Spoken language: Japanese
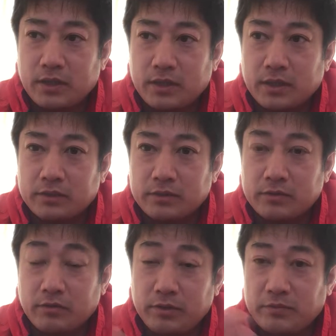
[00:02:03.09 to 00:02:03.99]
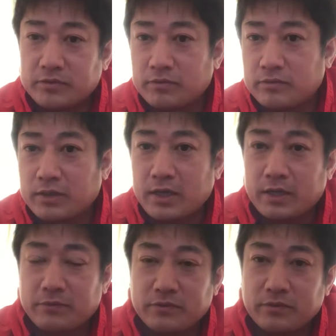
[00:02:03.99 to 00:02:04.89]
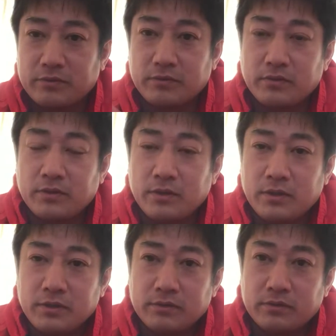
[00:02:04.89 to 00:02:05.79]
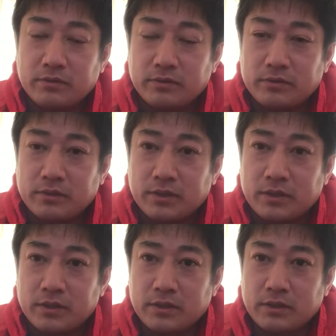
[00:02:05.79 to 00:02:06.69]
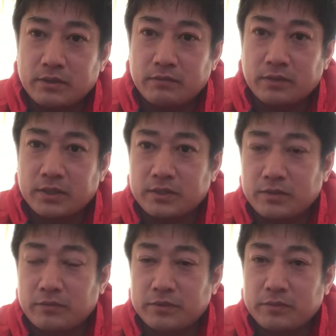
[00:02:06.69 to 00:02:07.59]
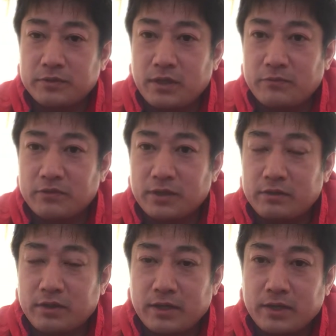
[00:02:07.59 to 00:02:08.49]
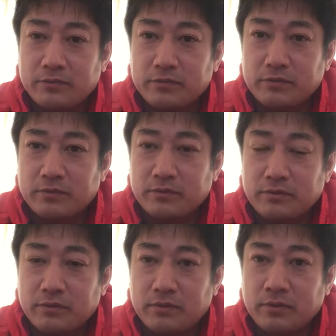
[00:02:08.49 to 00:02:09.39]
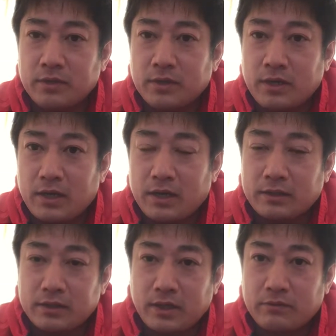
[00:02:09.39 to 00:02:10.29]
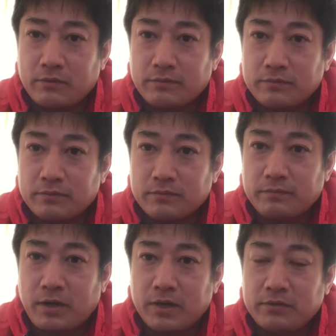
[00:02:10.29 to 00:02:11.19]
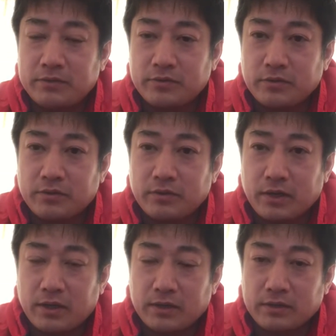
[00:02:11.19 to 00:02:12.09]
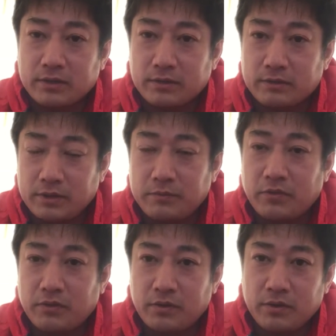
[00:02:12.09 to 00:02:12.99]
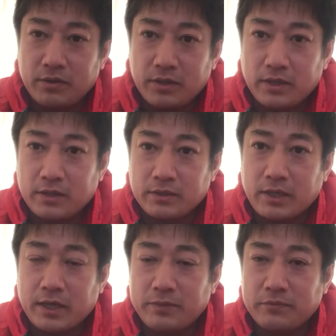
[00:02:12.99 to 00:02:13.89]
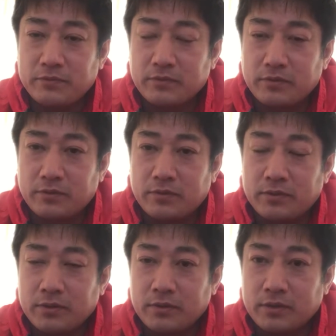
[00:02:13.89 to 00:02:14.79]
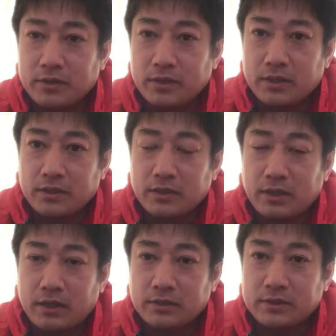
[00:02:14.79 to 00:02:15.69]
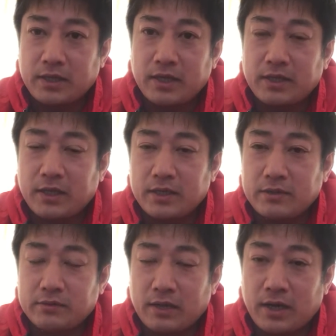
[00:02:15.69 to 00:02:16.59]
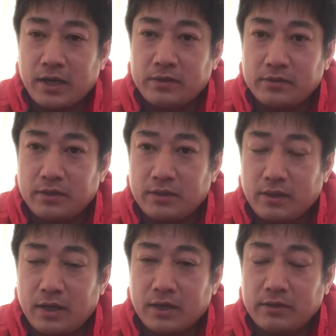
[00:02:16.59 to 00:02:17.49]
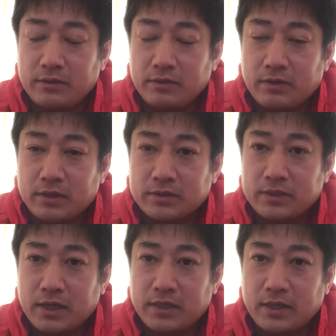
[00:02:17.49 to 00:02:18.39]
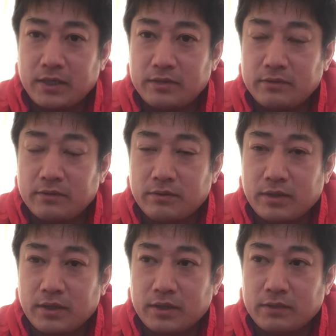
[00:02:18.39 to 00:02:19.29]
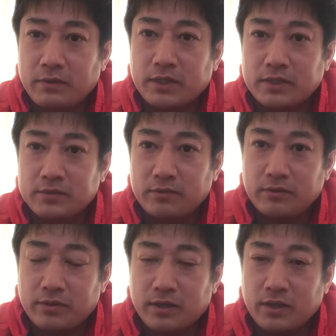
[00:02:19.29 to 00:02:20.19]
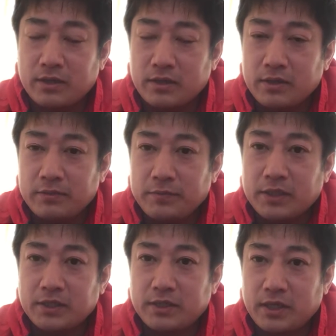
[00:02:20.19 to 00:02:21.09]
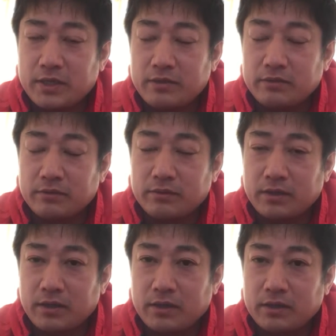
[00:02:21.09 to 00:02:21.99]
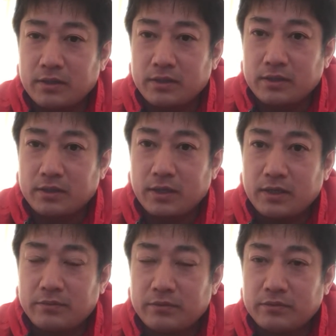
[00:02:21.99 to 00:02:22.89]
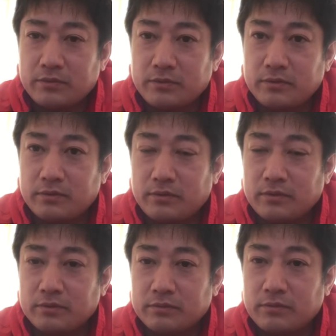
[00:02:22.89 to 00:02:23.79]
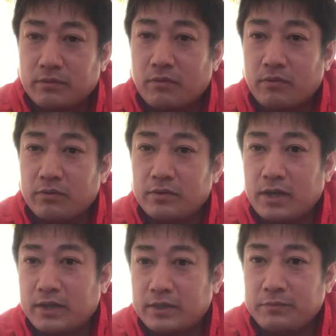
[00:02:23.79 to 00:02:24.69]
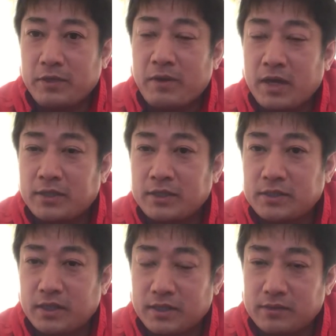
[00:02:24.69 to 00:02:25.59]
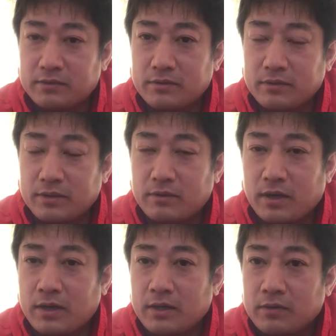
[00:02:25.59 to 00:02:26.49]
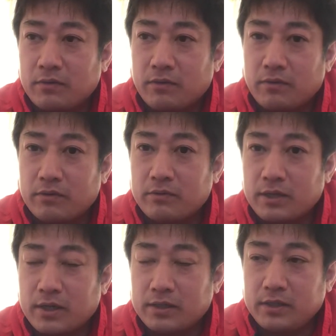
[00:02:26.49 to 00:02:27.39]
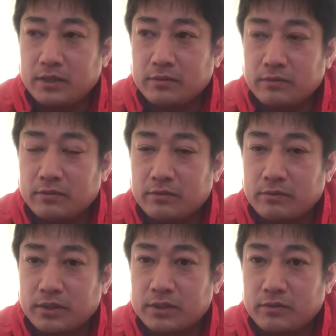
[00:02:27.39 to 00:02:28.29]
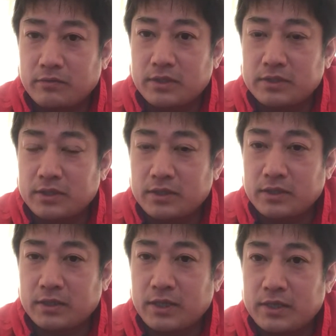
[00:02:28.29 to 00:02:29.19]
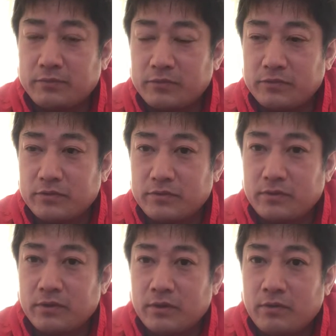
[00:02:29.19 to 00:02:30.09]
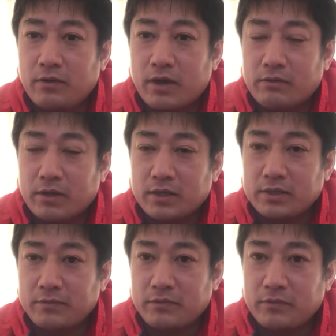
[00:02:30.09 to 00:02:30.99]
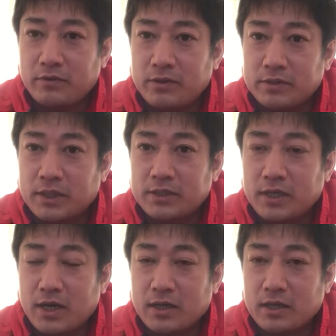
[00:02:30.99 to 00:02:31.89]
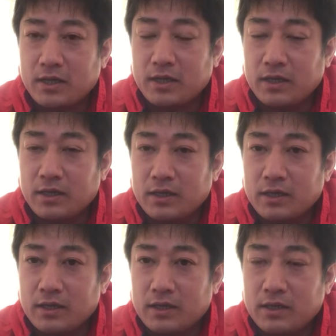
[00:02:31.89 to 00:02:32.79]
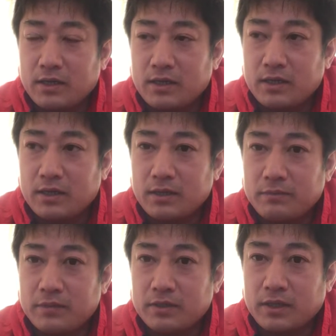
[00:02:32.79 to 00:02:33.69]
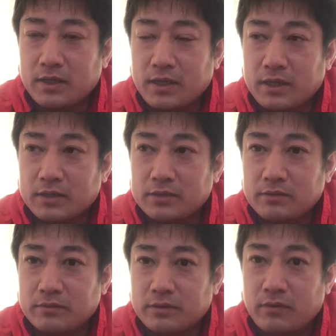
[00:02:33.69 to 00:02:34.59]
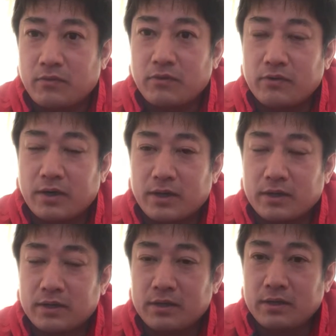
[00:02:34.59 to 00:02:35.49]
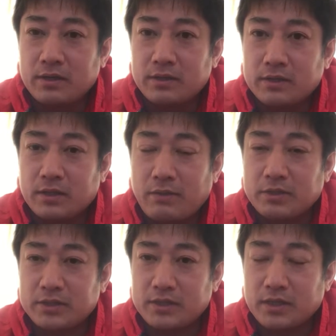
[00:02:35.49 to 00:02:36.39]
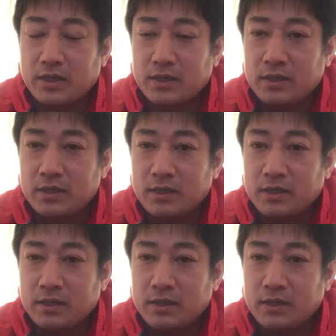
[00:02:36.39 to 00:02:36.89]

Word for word: えー、人にもそのダイヤモンドをの、えー、私の自分が持っているダイヤモンドをあのあの周りの人というかにも、えー、ダイヤモンドを、えー、伝えてあげるあげるあげるというか、伝えてあげるというか、渡すというか、見させてあげるというか。ダイヤモンドをの心の中に芽生えさせてあげるっていうか、心の中にその私と同じダイヤモンドを他の方にも差し上げて、えー、何かその心が魂が